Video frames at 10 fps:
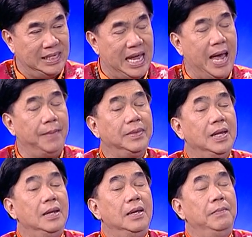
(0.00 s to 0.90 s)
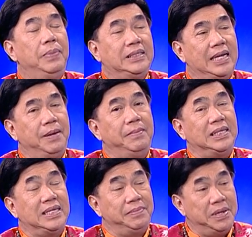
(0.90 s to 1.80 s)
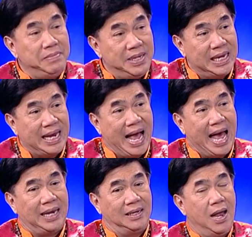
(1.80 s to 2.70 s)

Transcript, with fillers: นะฮะเพราะฉะนั้นมันจะไม่มีการ